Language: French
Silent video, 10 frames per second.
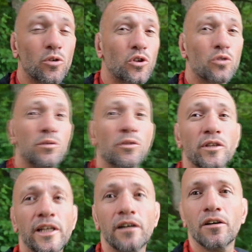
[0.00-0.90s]
Aujourd'hui on
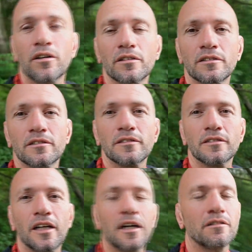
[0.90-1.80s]
est... Euh,
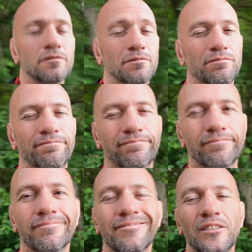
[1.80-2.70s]
ah,
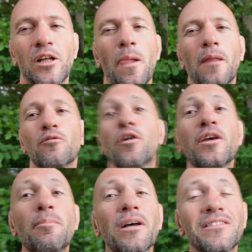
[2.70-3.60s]
vous
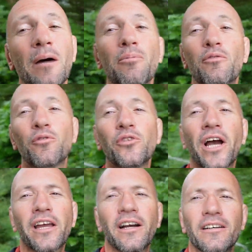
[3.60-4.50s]
voyez pas, c'est un peu flou
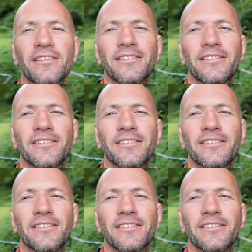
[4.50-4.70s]
derrière.